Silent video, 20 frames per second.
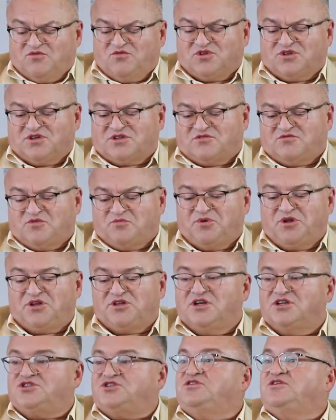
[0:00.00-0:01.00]
вот этого
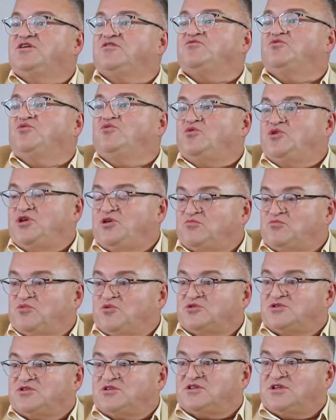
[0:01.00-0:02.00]
передач нервного импульса.